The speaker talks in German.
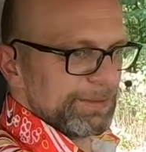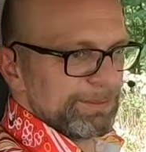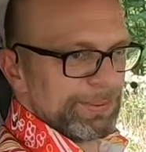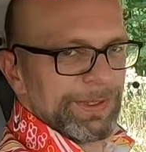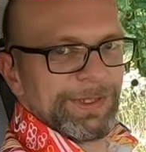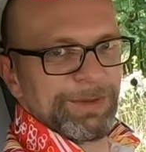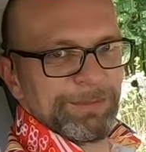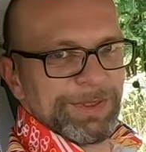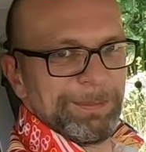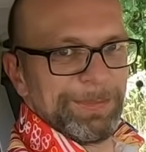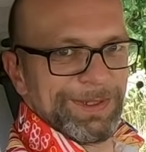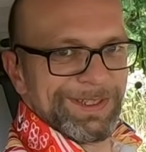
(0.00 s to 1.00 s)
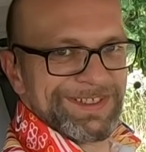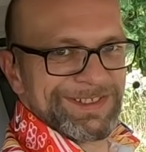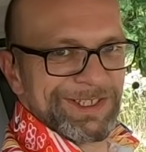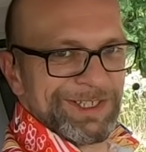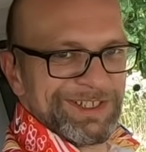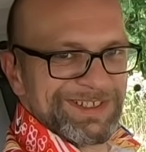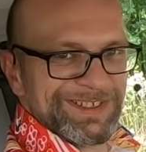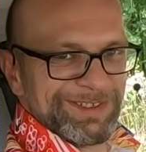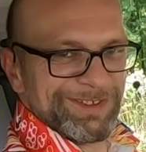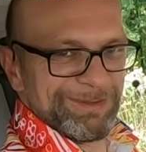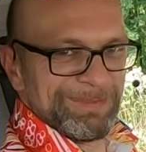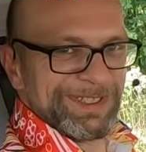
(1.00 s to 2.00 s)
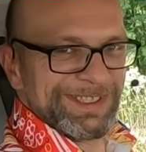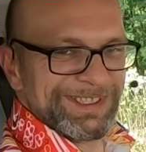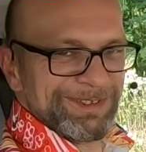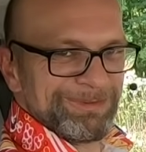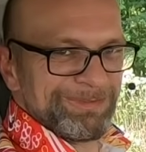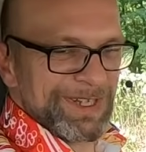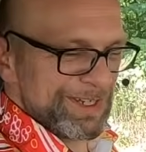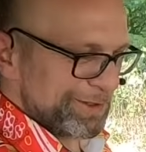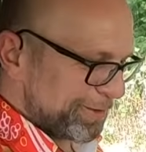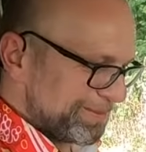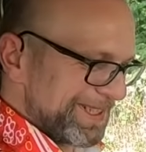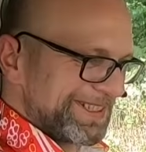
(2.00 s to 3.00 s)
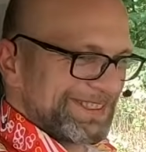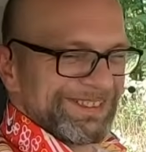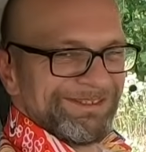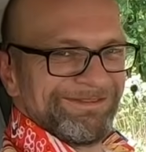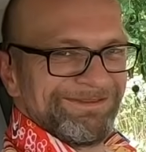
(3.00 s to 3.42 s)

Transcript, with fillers: im Panda mehr Platz als in so manchem äh, kompakten.